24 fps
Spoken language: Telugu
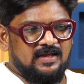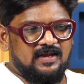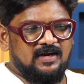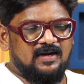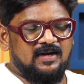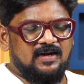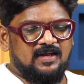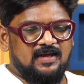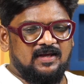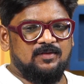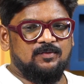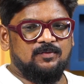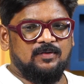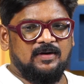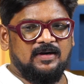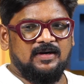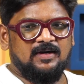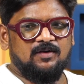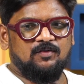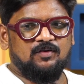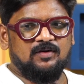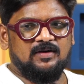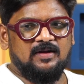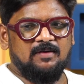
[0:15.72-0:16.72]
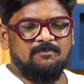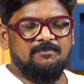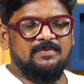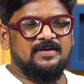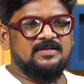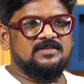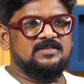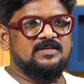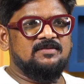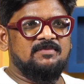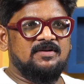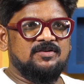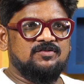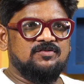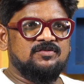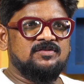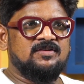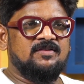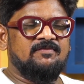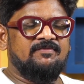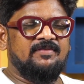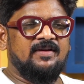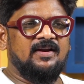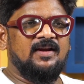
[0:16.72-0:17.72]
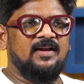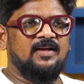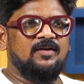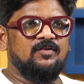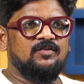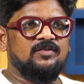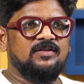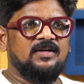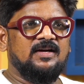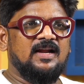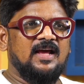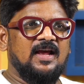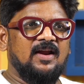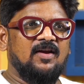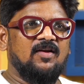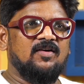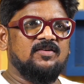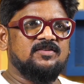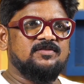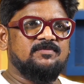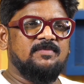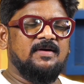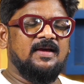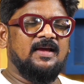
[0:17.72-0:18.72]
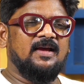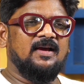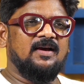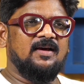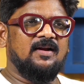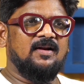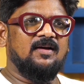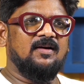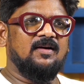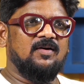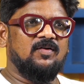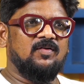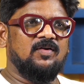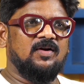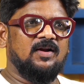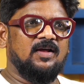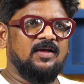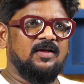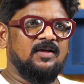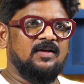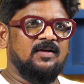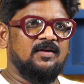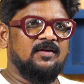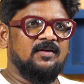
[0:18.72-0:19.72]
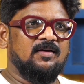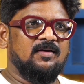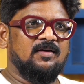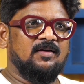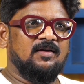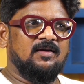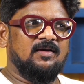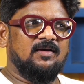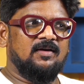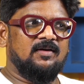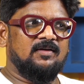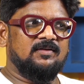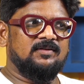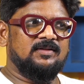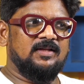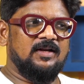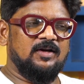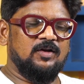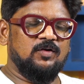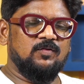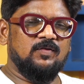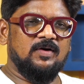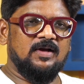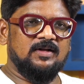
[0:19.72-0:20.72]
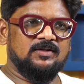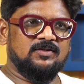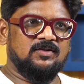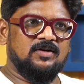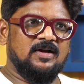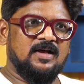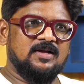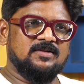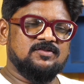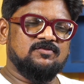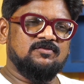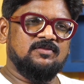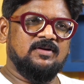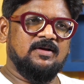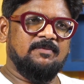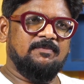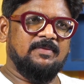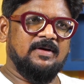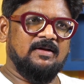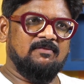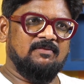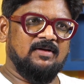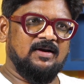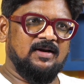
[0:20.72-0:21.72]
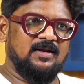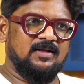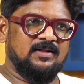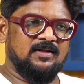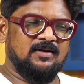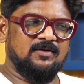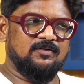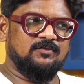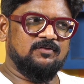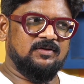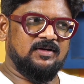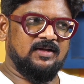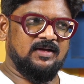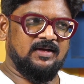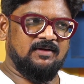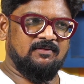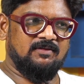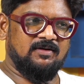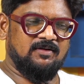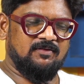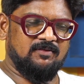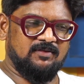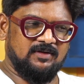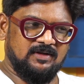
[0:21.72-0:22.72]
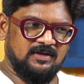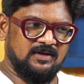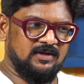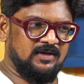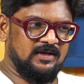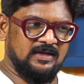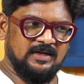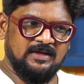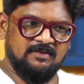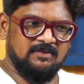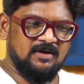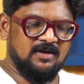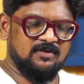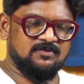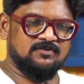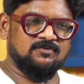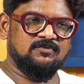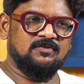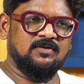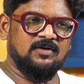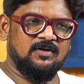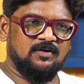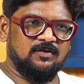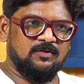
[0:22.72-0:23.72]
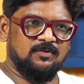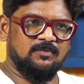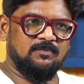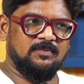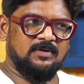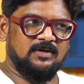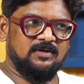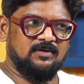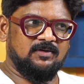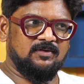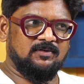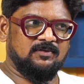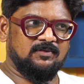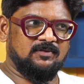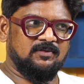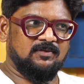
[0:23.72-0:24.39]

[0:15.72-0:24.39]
ఏం లేదు అంటే ఒక డబ్బింగ్ సినిమా చూసిన ఫీలింగ్ ఉంది డైలాగ్స్ భయంకరంగా ఉన్నాయి తెలుగు వాళ్ళతో రాసుకున్నా పర్వాలేదు అనుకుంటే ఎవరెవరు ఏం రాసుకున్నారో బట్